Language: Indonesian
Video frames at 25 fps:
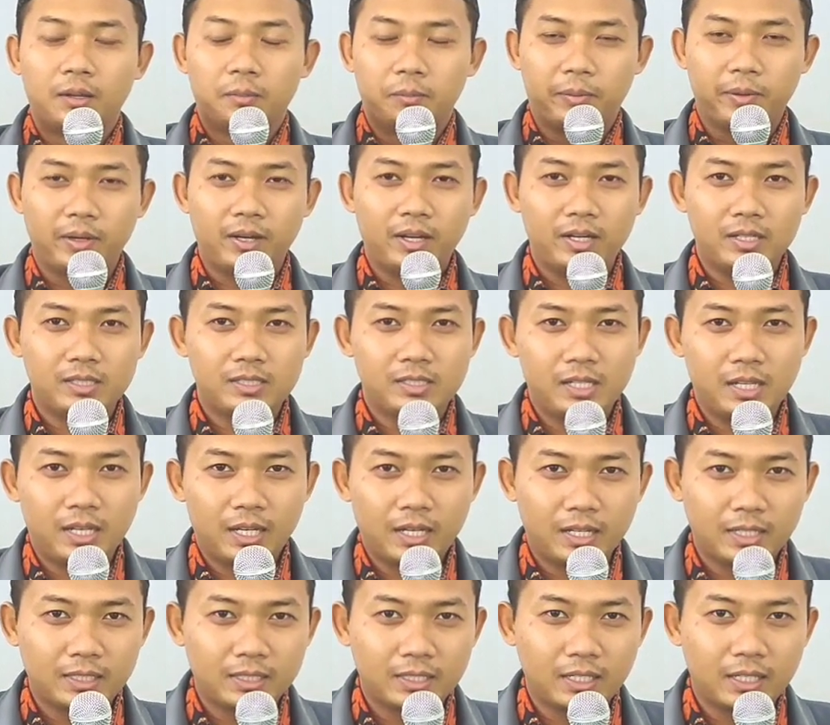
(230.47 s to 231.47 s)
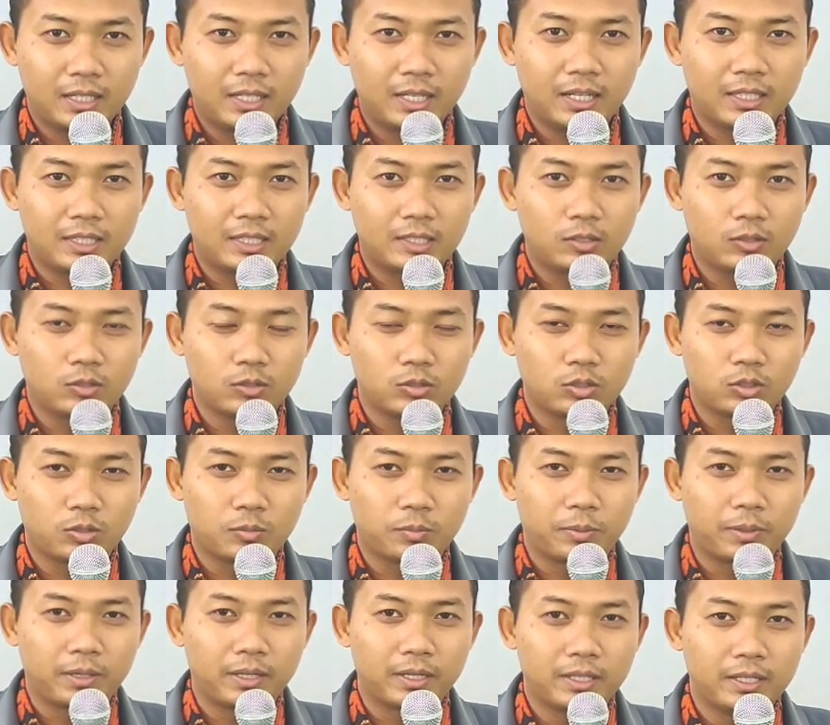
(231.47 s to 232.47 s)
Bekerja kita niati untuk
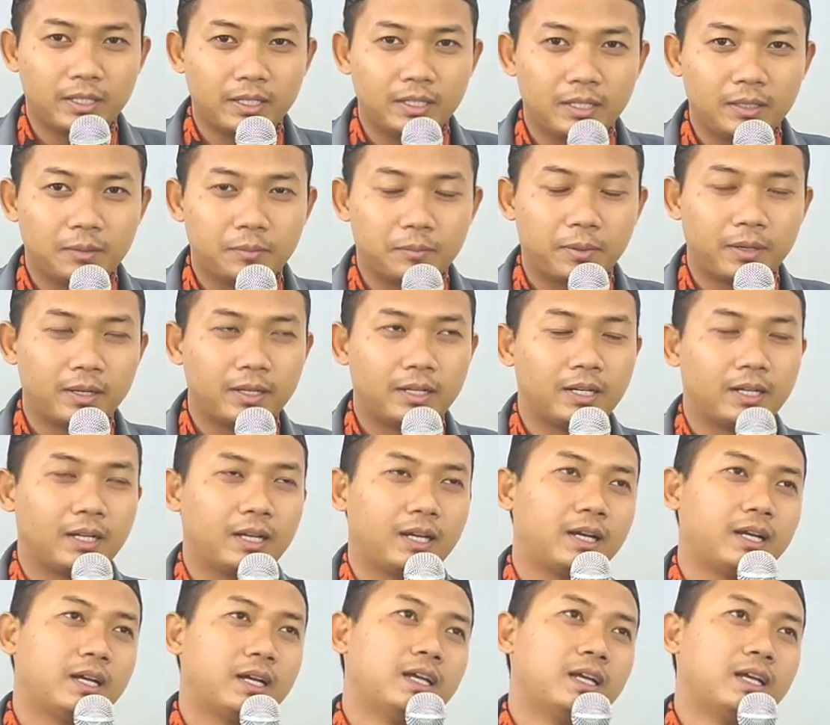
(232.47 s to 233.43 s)
beribadah.